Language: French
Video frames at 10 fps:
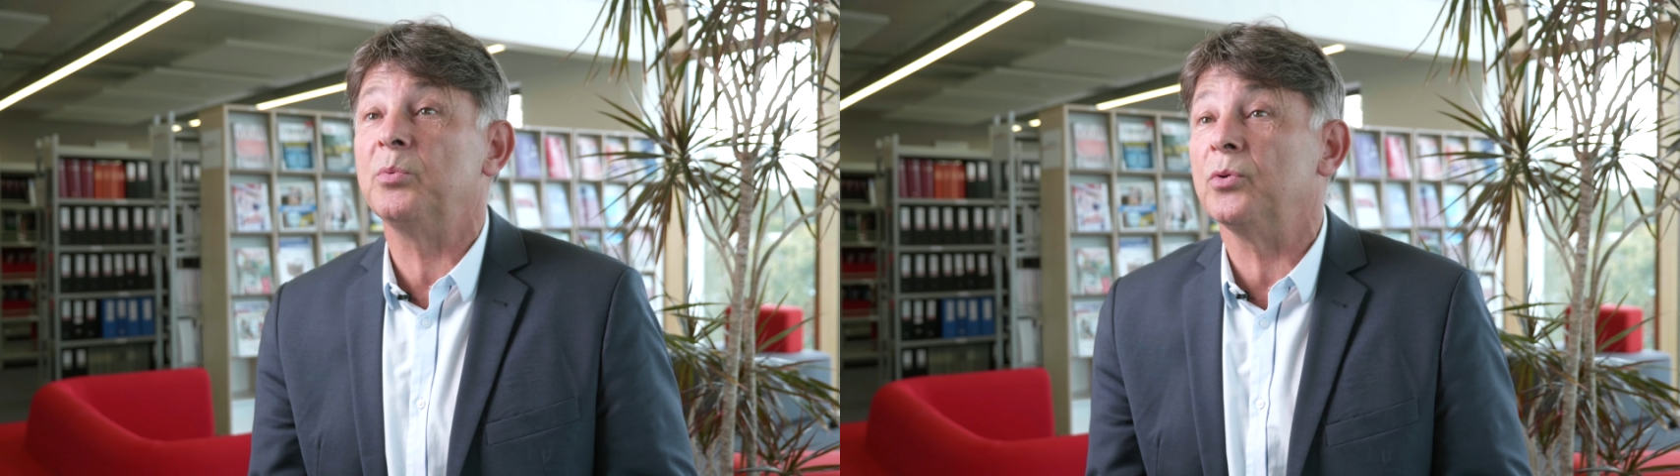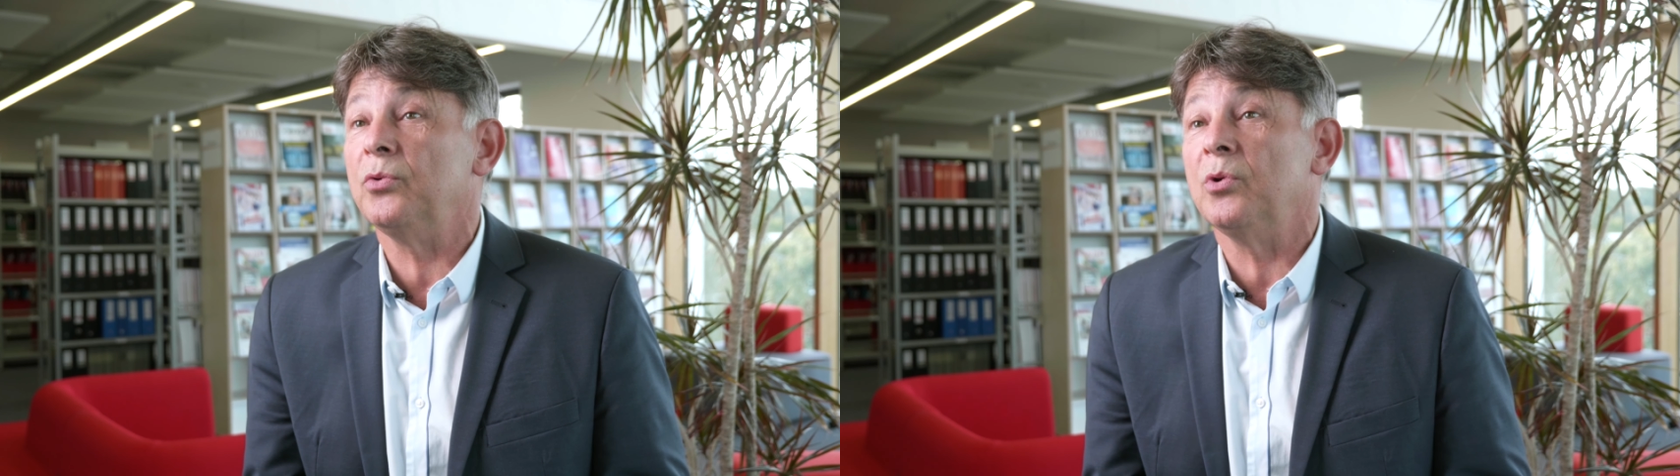
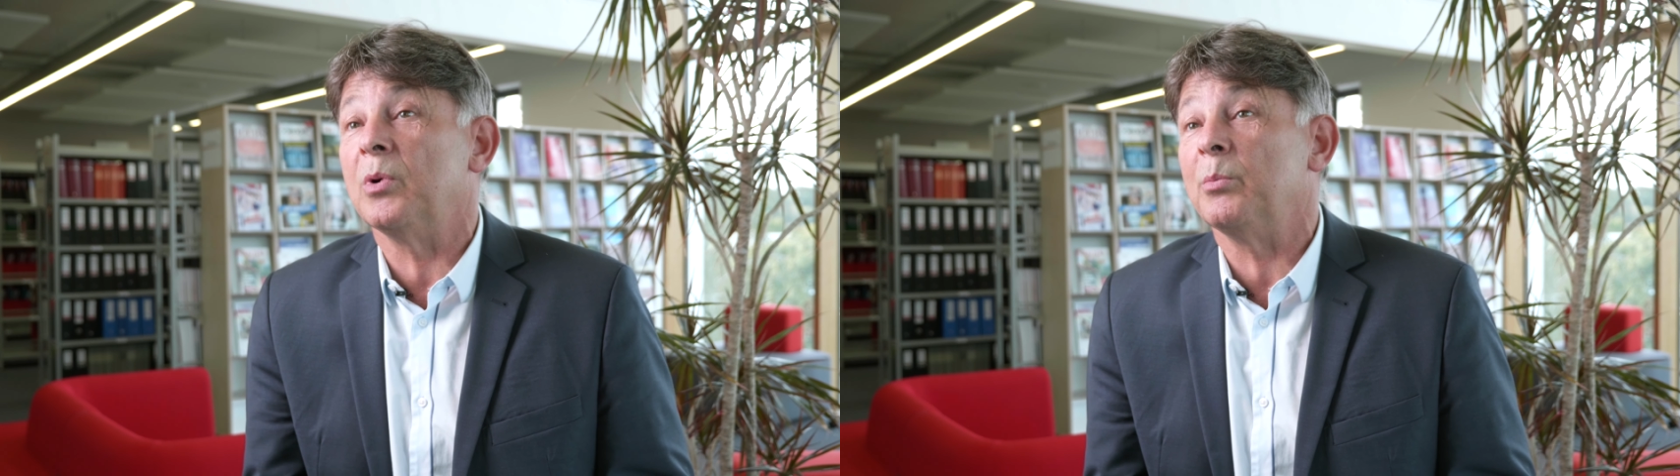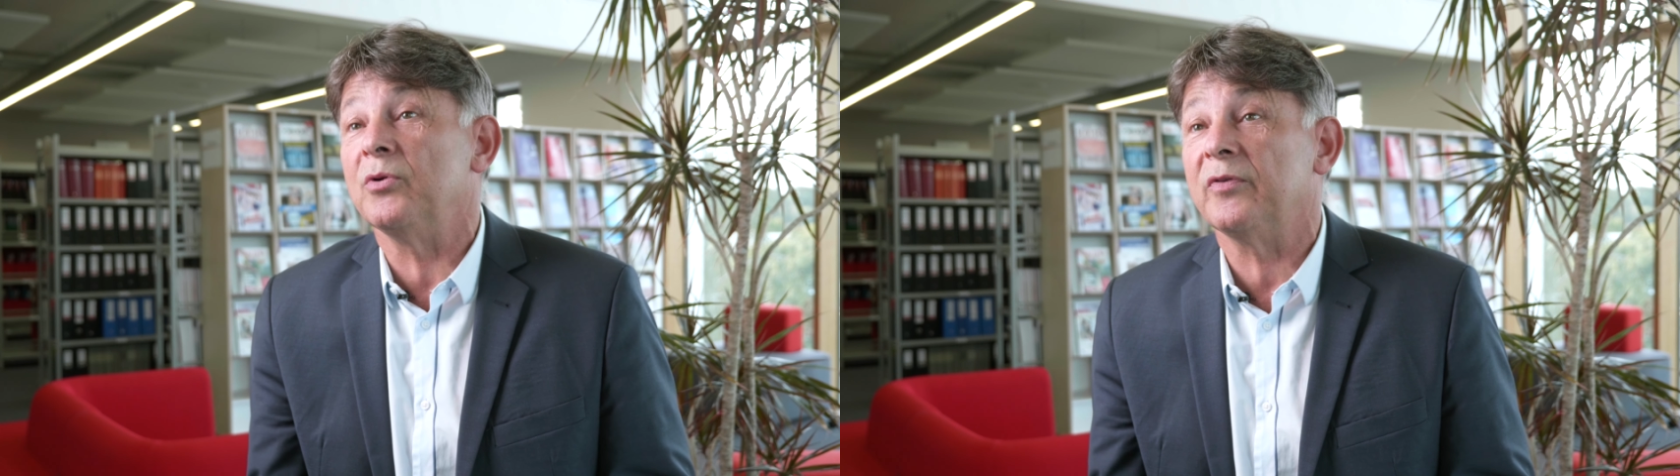polluent le
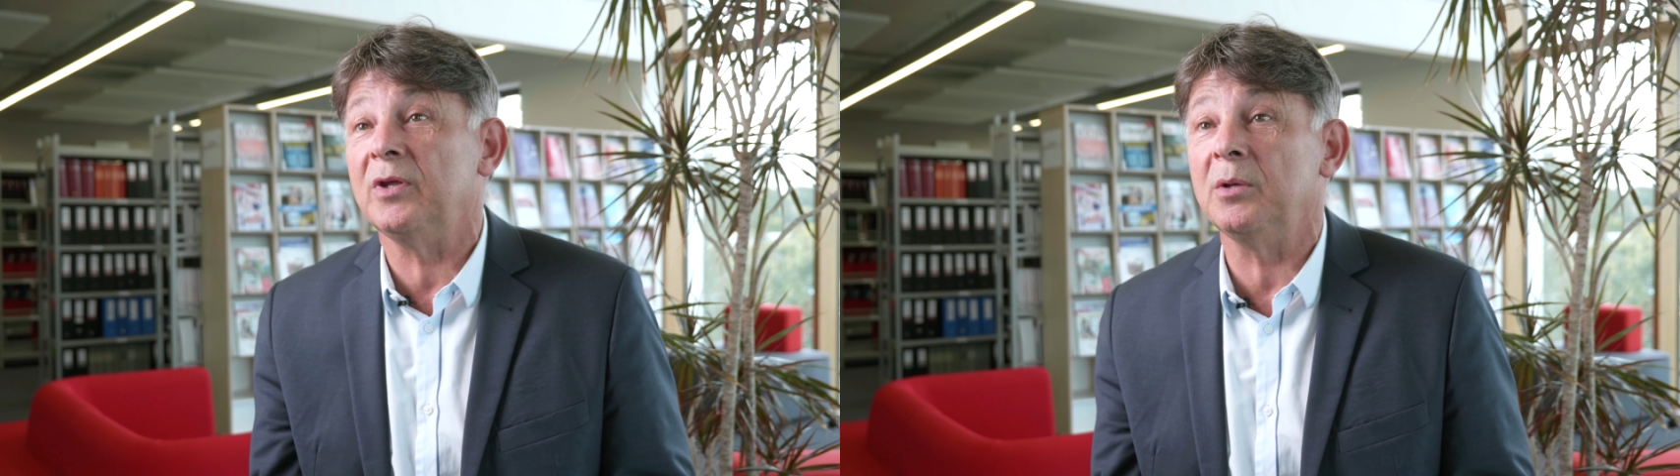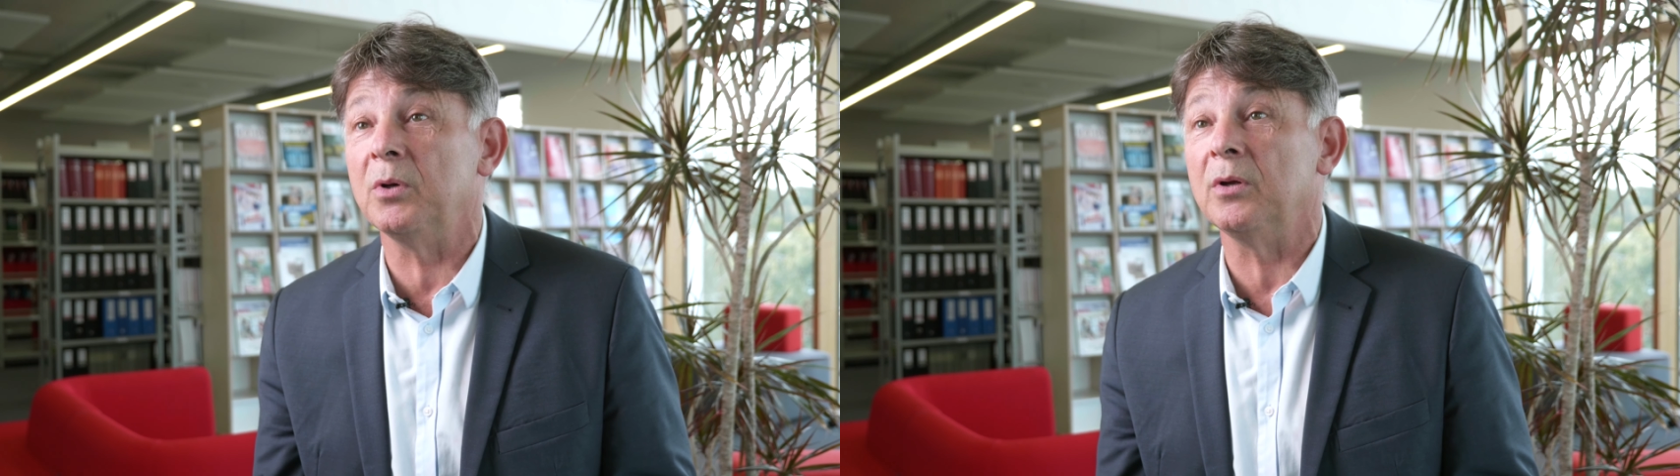moins
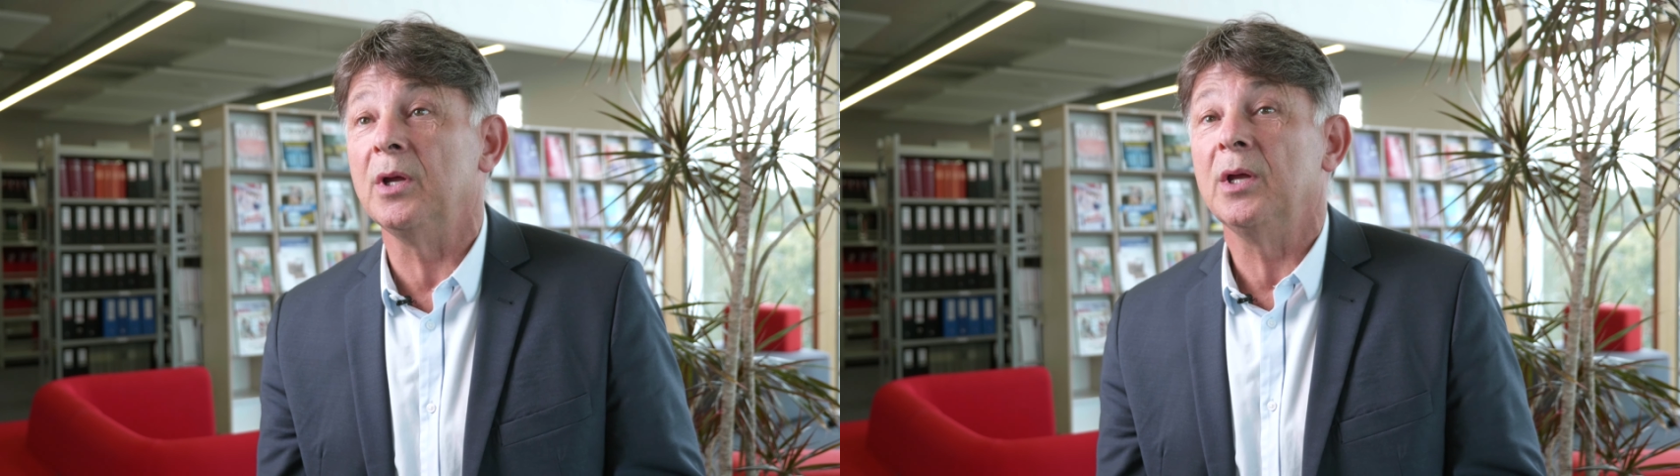possible,